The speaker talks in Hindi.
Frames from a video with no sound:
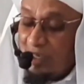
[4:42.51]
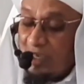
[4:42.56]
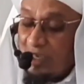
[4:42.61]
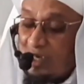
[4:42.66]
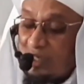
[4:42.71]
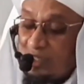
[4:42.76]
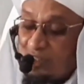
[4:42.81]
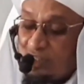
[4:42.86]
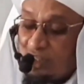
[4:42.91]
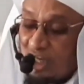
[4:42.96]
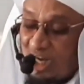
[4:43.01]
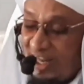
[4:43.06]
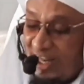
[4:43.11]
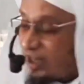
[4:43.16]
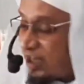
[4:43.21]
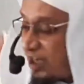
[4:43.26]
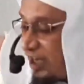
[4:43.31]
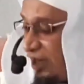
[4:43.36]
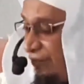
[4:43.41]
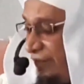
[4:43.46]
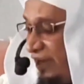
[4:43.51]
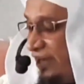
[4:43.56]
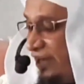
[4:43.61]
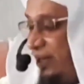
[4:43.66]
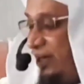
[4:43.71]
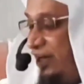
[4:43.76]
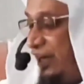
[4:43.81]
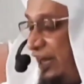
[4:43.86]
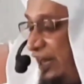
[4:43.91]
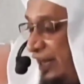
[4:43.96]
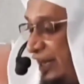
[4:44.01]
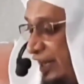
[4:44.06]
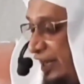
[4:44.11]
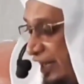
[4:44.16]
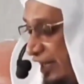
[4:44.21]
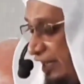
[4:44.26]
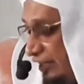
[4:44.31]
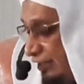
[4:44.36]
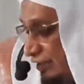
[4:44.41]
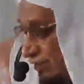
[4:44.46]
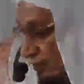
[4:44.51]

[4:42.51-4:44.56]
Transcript: हिजरत का महीना है